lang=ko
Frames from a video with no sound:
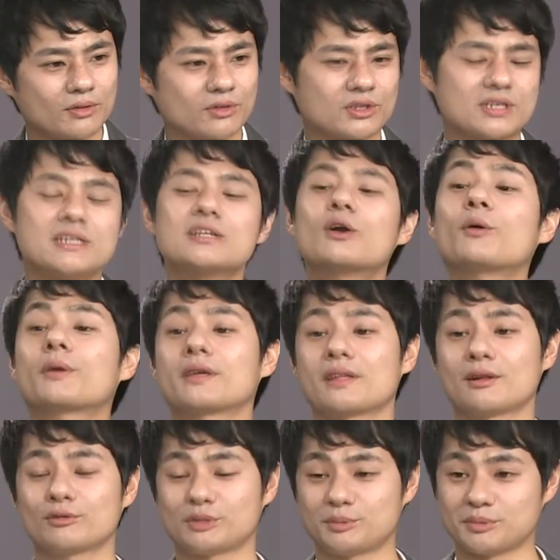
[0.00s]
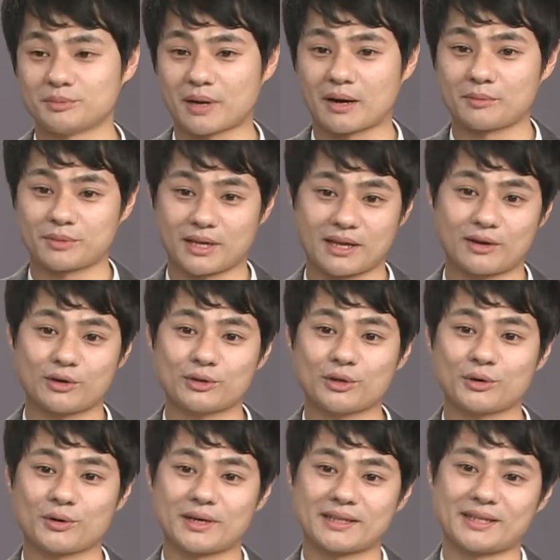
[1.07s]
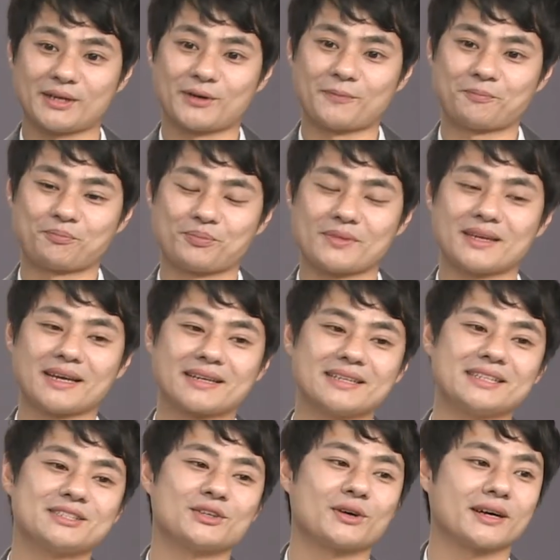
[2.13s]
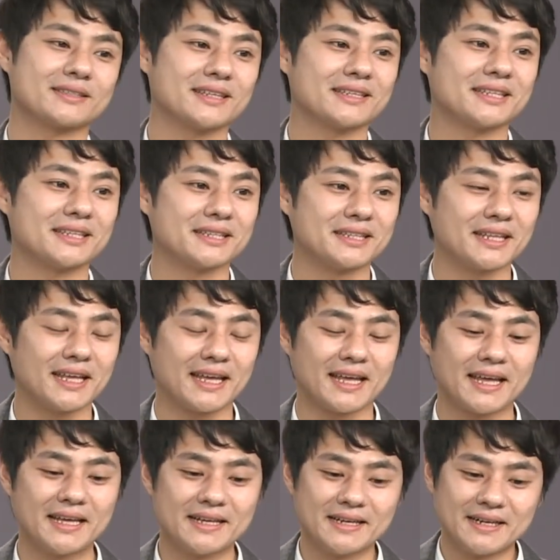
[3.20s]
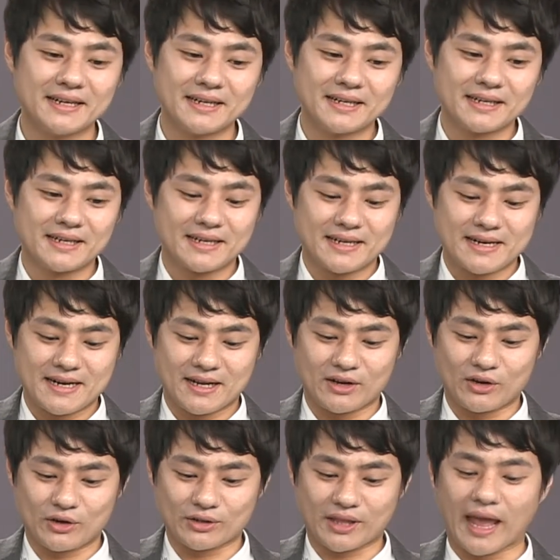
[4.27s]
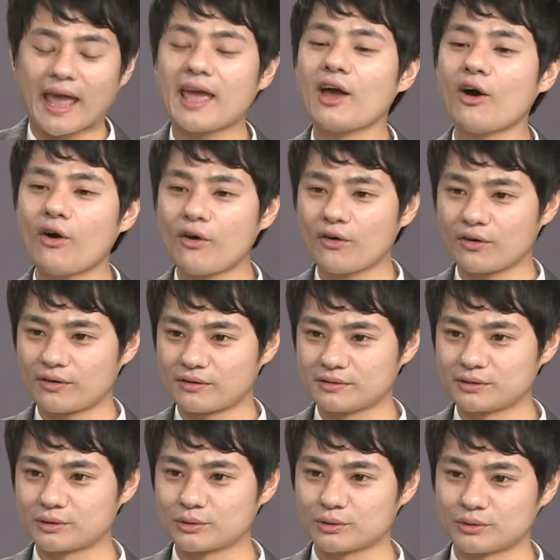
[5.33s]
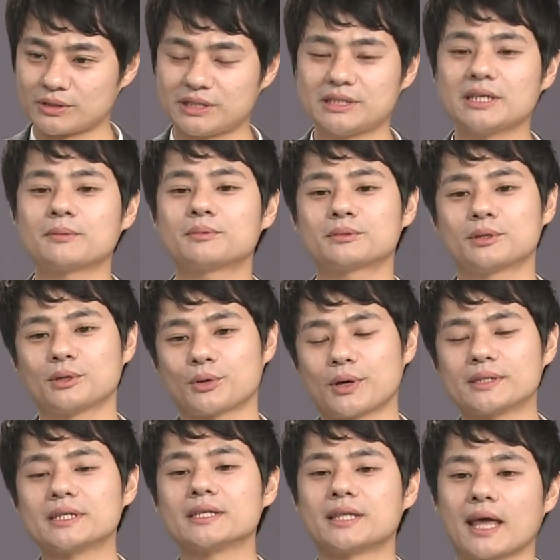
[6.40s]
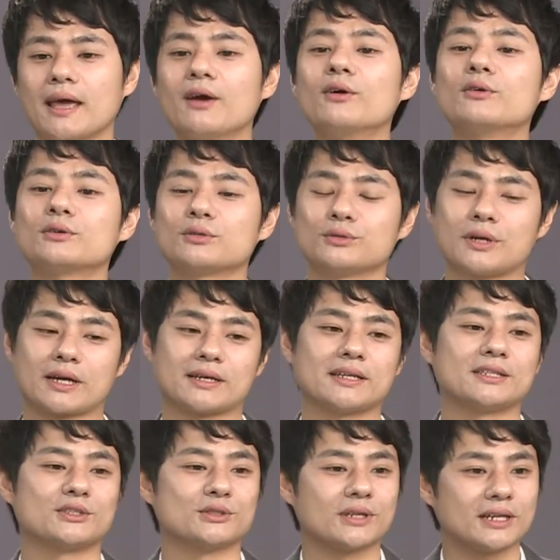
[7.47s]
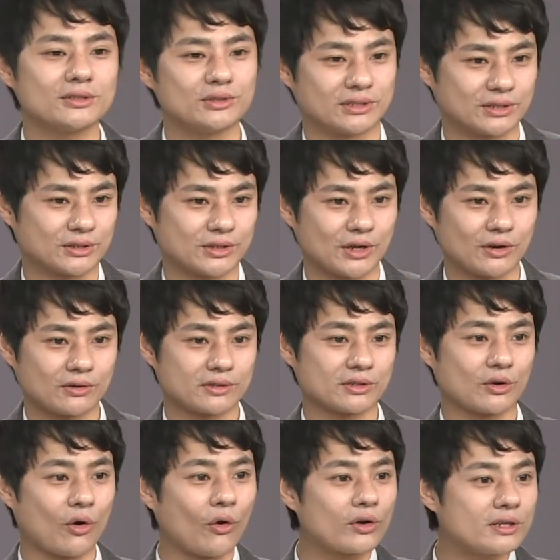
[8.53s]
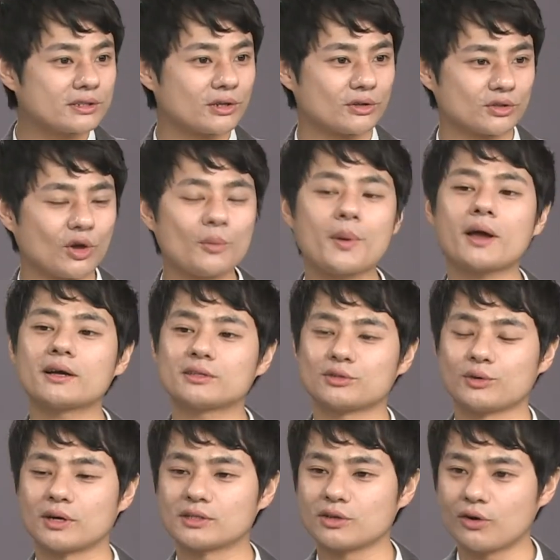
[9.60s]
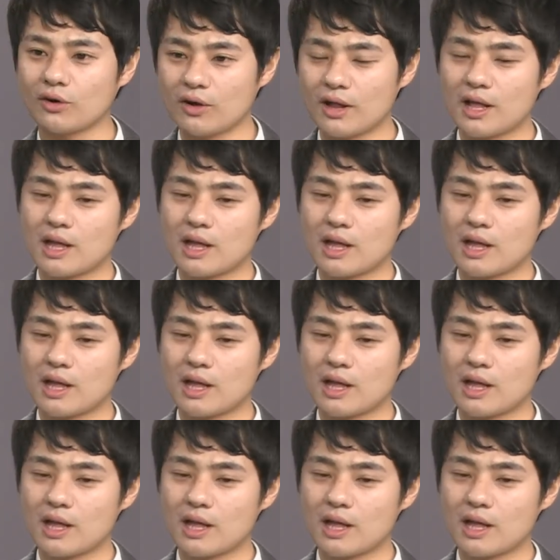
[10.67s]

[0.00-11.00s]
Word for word: 즐겁게 살고 싶은 마음 이 되게 컸던 것 같아요. 레크레이션 강사가 됐는데 어, 대형으로 시작부터 굉장히 대형으로 레크레이션을 할 수 있었어요. 그래서 거기서 섭외가 들어와서